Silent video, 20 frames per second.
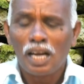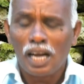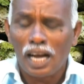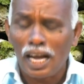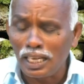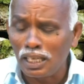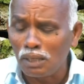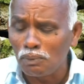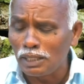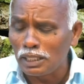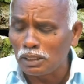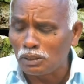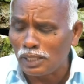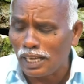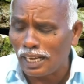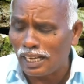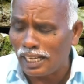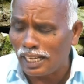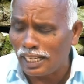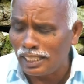ஆகவே
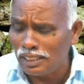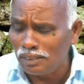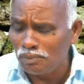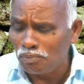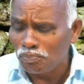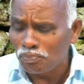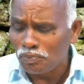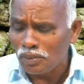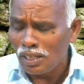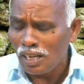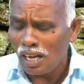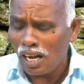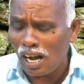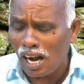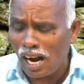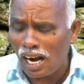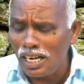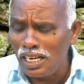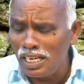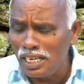தான்
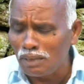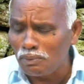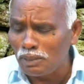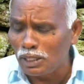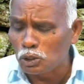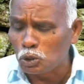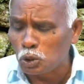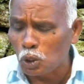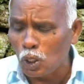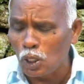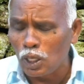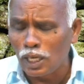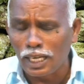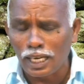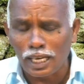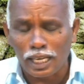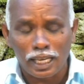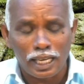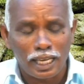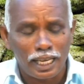ஆண்டவர்
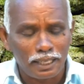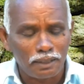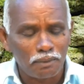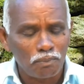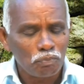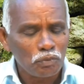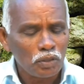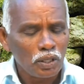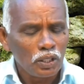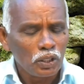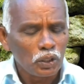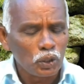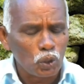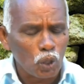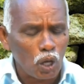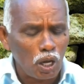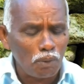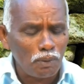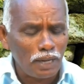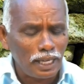சொல்லுகிறார்
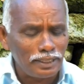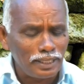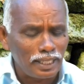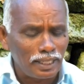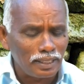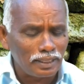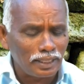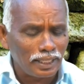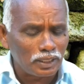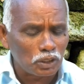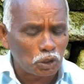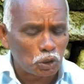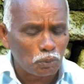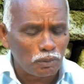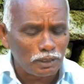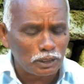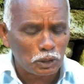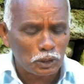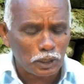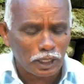யோவான் எழுதின
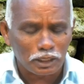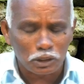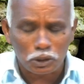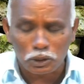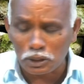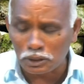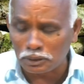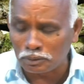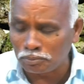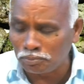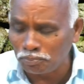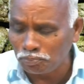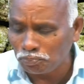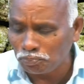சுவிசேஷம்